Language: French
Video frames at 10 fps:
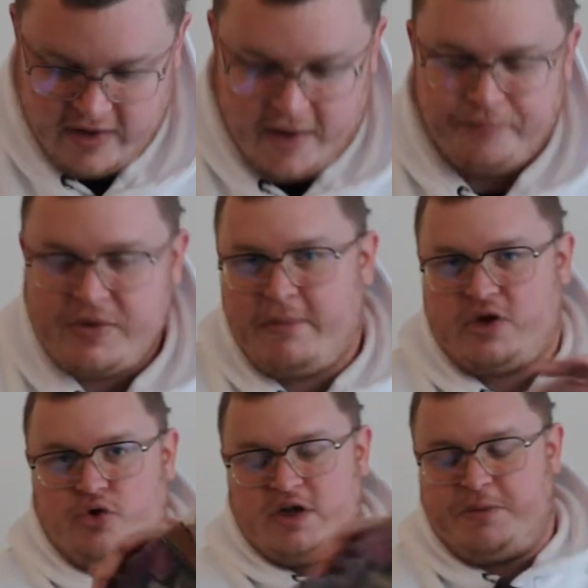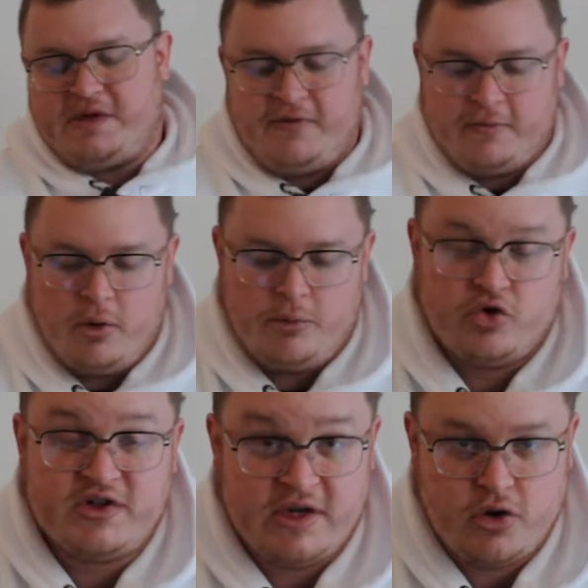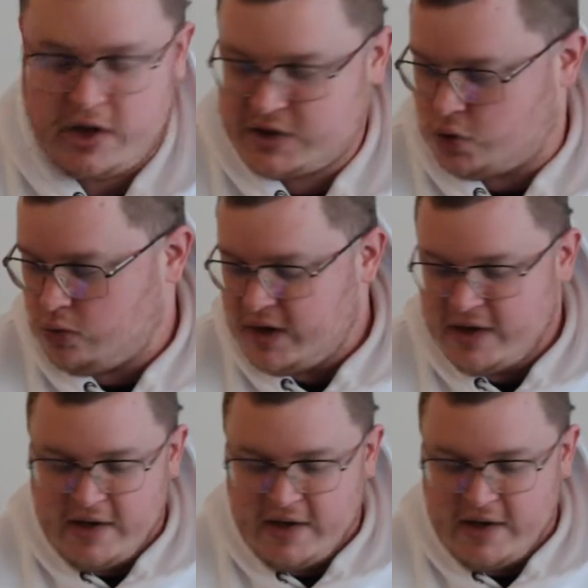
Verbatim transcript: Enfin, pas celui-là spécifiquement, mais plutôt cette collection.